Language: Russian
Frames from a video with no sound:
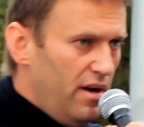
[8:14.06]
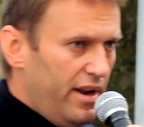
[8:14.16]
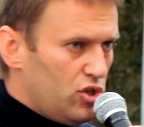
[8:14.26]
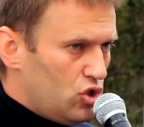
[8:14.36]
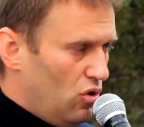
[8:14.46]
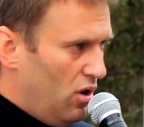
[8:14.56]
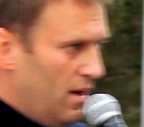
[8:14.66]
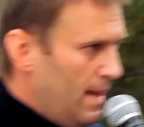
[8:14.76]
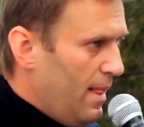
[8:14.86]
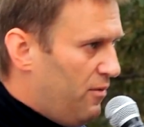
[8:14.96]
говорит,
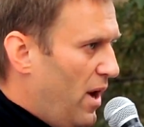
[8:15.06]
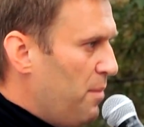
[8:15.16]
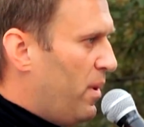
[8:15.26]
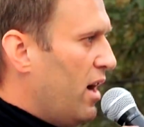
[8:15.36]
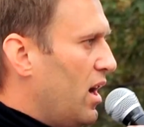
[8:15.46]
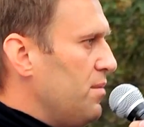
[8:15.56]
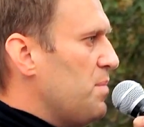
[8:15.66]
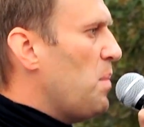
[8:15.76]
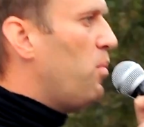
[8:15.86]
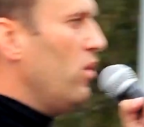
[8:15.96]
что в моей
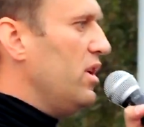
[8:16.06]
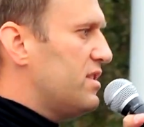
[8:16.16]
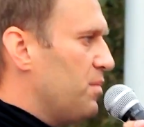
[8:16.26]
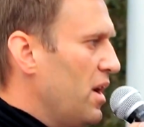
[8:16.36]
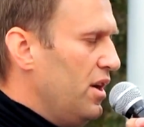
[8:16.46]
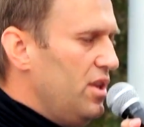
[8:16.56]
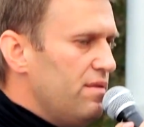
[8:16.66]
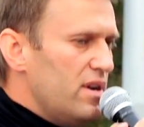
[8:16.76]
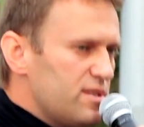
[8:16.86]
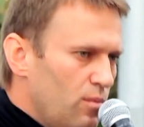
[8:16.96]
программе популизм и
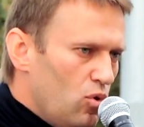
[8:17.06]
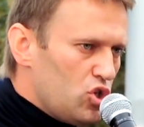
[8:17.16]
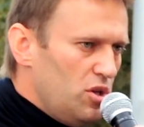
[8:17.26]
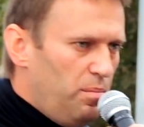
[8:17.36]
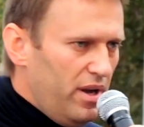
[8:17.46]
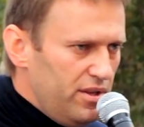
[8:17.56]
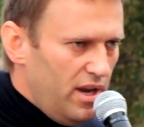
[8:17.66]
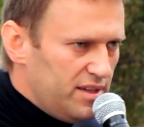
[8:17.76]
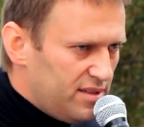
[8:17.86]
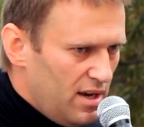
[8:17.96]
невозможно
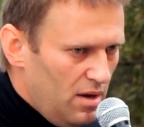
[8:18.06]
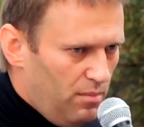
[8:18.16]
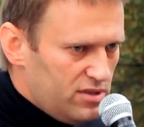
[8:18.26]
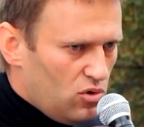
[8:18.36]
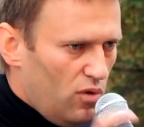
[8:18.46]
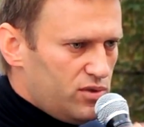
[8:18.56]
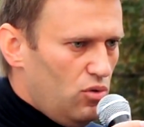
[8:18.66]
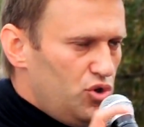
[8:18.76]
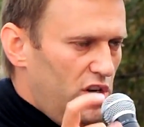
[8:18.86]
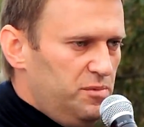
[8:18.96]
поднять
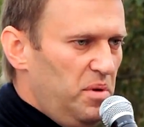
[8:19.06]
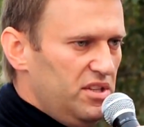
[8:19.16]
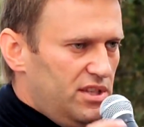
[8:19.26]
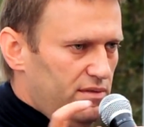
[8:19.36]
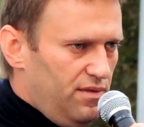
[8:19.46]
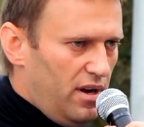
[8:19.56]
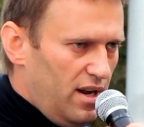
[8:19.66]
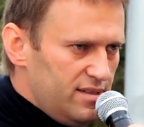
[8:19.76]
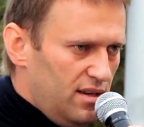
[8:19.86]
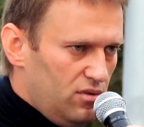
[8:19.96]
московскую часть пенсии в два
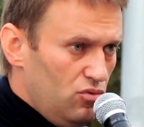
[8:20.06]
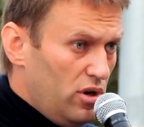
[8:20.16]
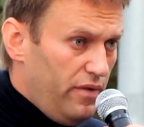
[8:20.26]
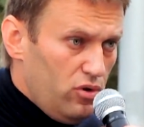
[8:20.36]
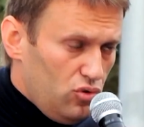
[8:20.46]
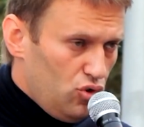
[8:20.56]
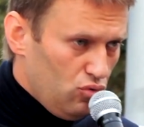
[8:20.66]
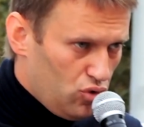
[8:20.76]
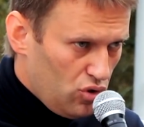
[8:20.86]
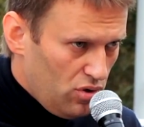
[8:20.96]
раза, но я говорю, это
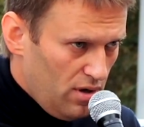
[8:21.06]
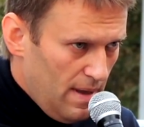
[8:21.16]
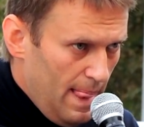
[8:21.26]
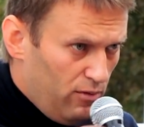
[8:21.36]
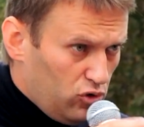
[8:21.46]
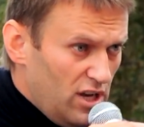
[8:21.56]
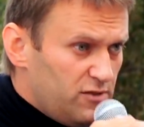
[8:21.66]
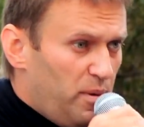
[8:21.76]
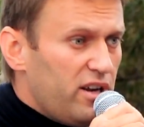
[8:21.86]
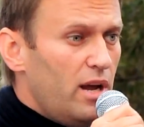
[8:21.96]
чушь. Вот у
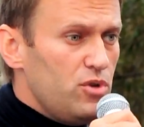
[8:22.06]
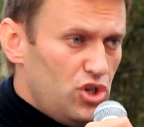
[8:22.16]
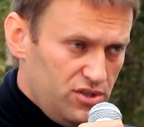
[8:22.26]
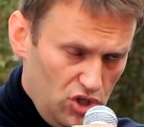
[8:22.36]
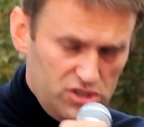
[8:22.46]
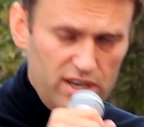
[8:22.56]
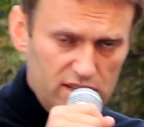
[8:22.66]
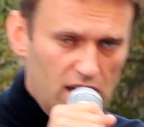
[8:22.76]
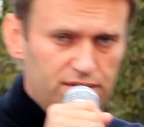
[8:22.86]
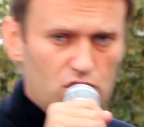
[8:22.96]
нас в программе, сейчас, сейчас
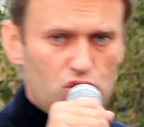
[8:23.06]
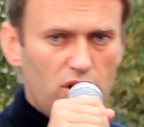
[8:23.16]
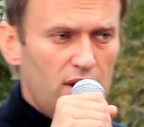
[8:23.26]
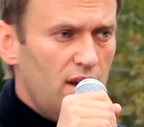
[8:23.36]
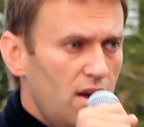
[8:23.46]
я отвечу.